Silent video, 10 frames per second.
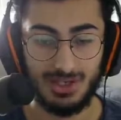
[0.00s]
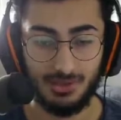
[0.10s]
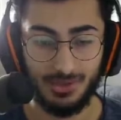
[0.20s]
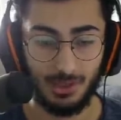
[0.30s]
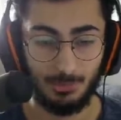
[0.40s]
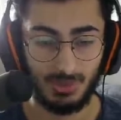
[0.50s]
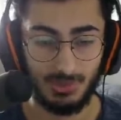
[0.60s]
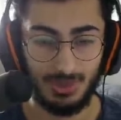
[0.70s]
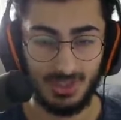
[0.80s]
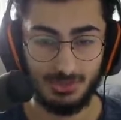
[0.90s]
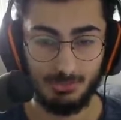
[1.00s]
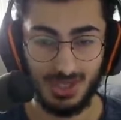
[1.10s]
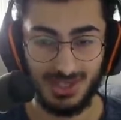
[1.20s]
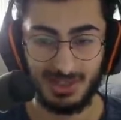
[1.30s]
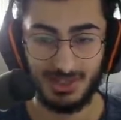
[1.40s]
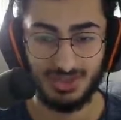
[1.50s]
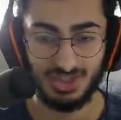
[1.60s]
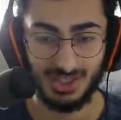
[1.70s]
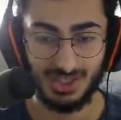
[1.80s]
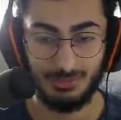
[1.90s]
de var ya birbirine şimdi birazdan
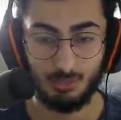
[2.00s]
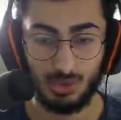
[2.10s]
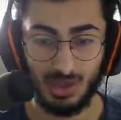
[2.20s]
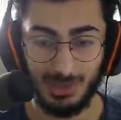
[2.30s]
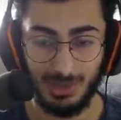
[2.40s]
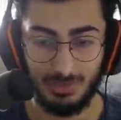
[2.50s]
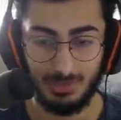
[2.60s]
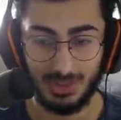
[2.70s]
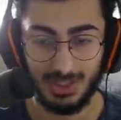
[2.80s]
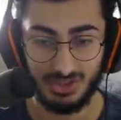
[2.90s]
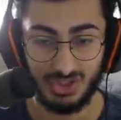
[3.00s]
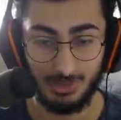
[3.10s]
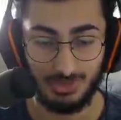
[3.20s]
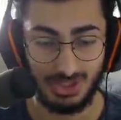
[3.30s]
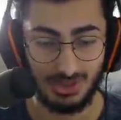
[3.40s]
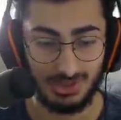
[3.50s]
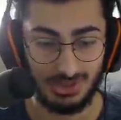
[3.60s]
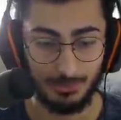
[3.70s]
girecekler. Muhtemelen birbirlerine çarpacaklar